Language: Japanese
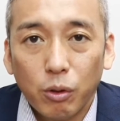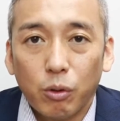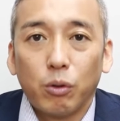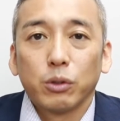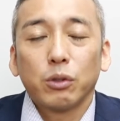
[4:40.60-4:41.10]

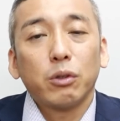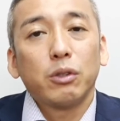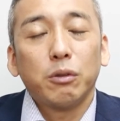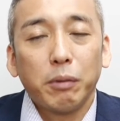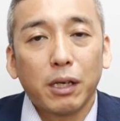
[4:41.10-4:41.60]
とそう
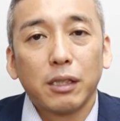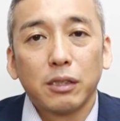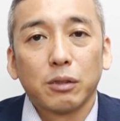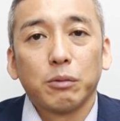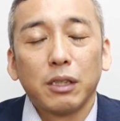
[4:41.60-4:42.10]
いう
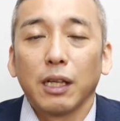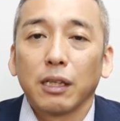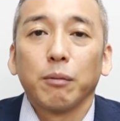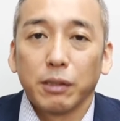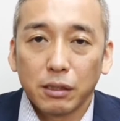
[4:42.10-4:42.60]
メカニズムに
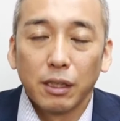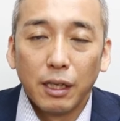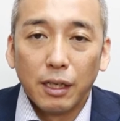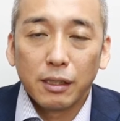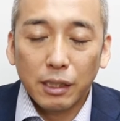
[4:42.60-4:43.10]
なってま
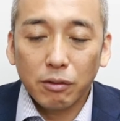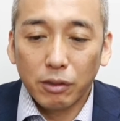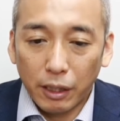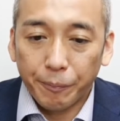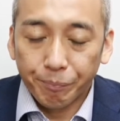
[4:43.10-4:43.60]
す。な
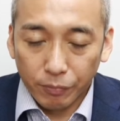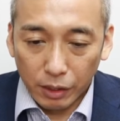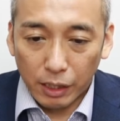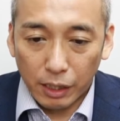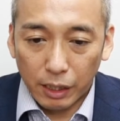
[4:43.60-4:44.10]
の
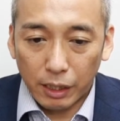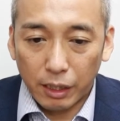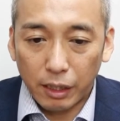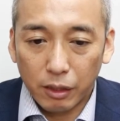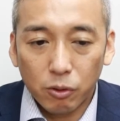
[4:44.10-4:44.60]

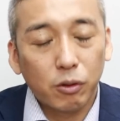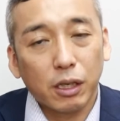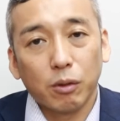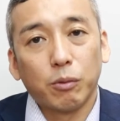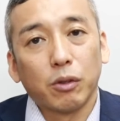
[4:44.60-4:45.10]
で、えー、高
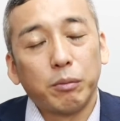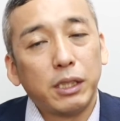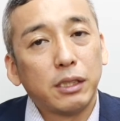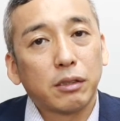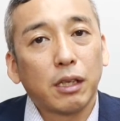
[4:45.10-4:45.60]
価のものを
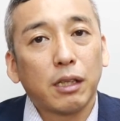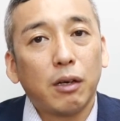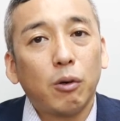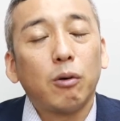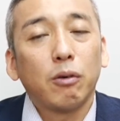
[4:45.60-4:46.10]
身につけ
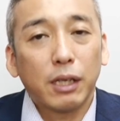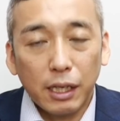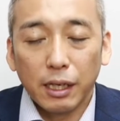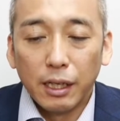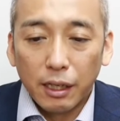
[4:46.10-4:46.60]
た方
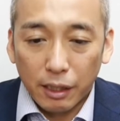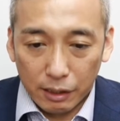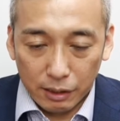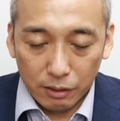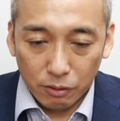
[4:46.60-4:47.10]
が
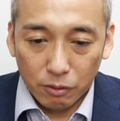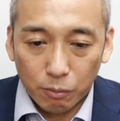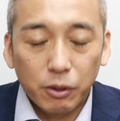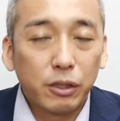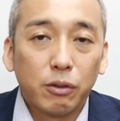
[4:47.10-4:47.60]
あの
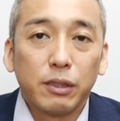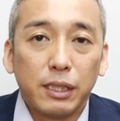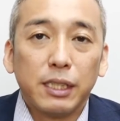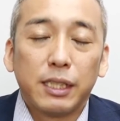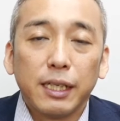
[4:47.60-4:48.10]
思い通
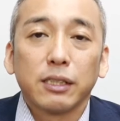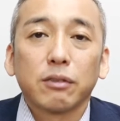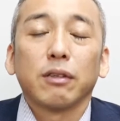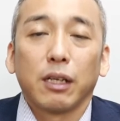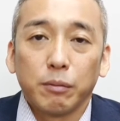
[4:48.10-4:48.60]
りに生きや
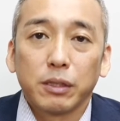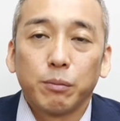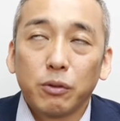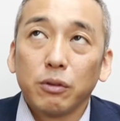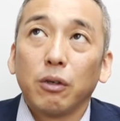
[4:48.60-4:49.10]
すくなります
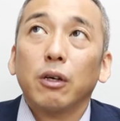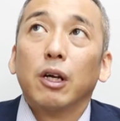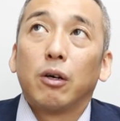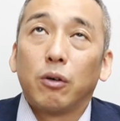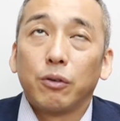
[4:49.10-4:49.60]
僕の
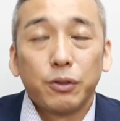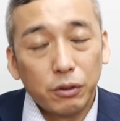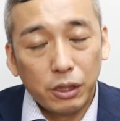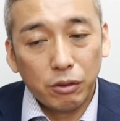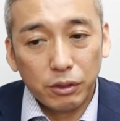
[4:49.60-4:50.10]

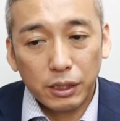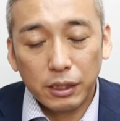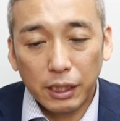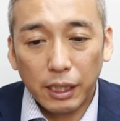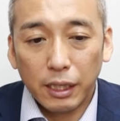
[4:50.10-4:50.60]
古い友
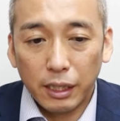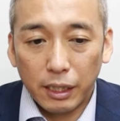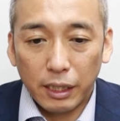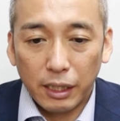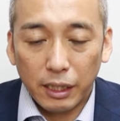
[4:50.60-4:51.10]
人
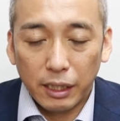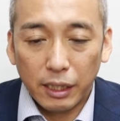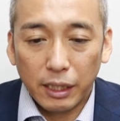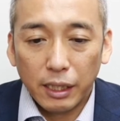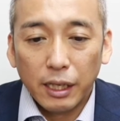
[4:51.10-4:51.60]

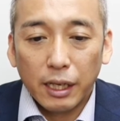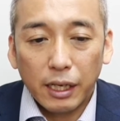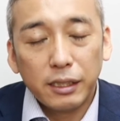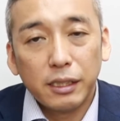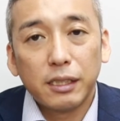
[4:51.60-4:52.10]
で、
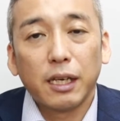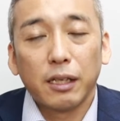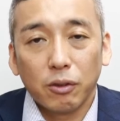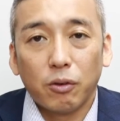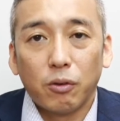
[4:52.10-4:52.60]
えー、IT
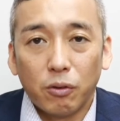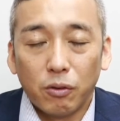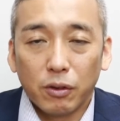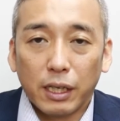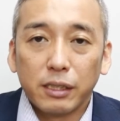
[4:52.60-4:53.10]
系
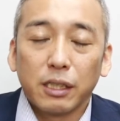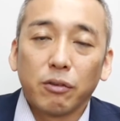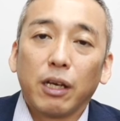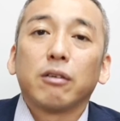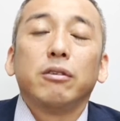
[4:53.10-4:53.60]
の会社
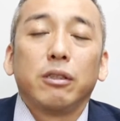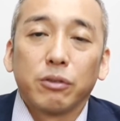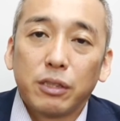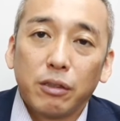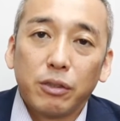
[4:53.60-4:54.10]
の役
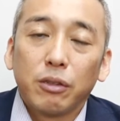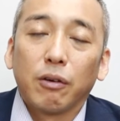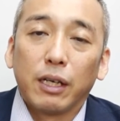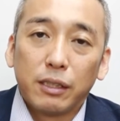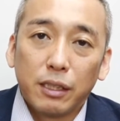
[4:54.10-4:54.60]
員をしてる
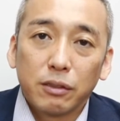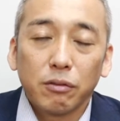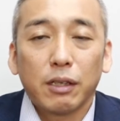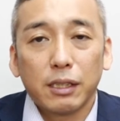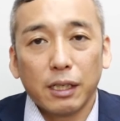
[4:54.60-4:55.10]
人がいて
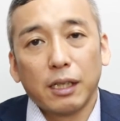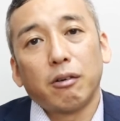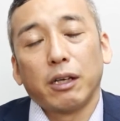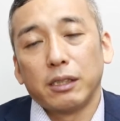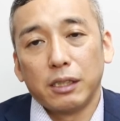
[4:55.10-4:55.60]
その方は
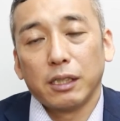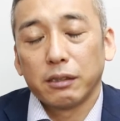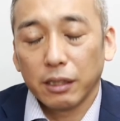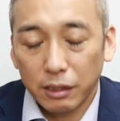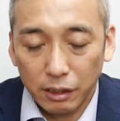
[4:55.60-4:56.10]
名古屋にいらっ
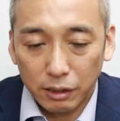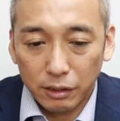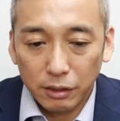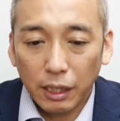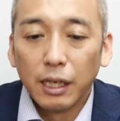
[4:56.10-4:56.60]
しゃったん
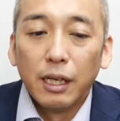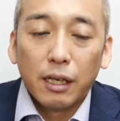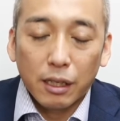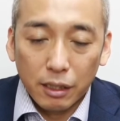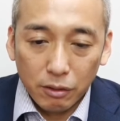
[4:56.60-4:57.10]
ですが
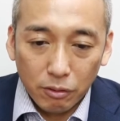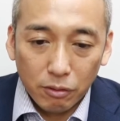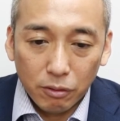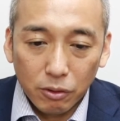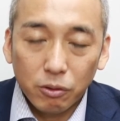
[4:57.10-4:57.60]
あ
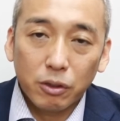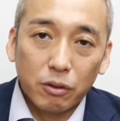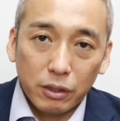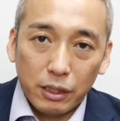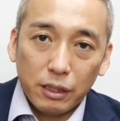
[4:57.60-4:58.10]
の東
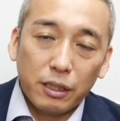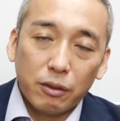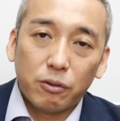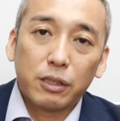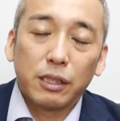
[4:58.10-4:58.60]
京
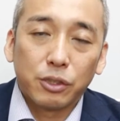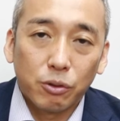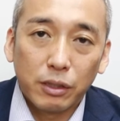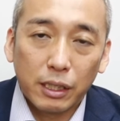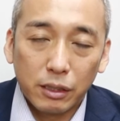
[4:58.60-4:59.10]
に大きな
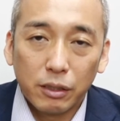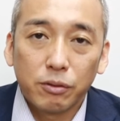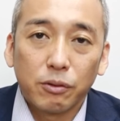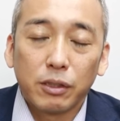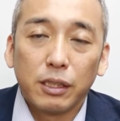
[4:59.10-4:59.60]
商談に
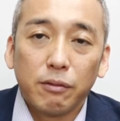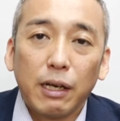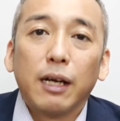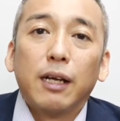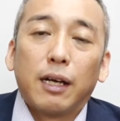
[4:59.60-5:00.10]
行く時に
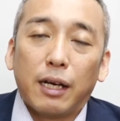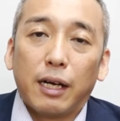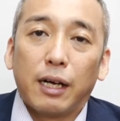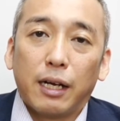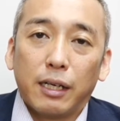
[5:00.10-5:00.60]

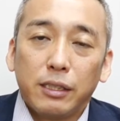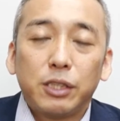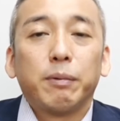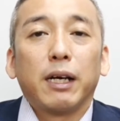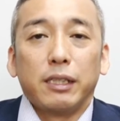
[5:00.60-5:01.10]
はあ
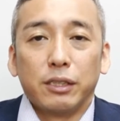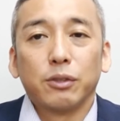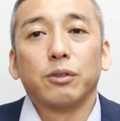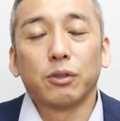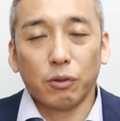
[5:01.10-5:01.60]
一番いい
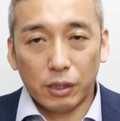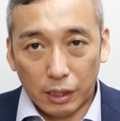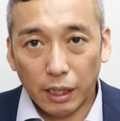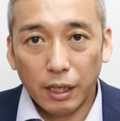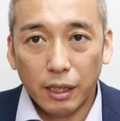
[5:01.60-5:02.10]
スーツを着
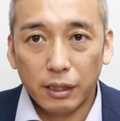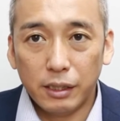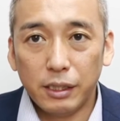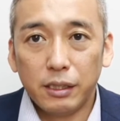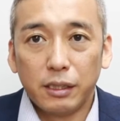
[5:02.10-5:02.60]
て
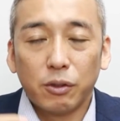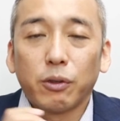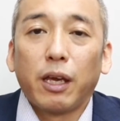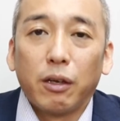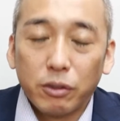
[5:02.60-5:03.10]
いい
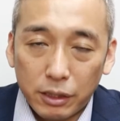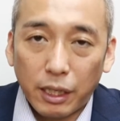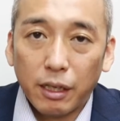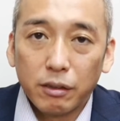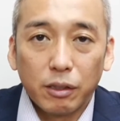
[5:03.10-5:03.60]
時計をし
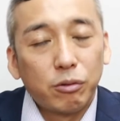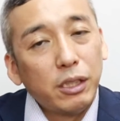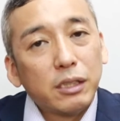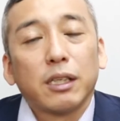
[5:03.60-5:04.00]
てでグリー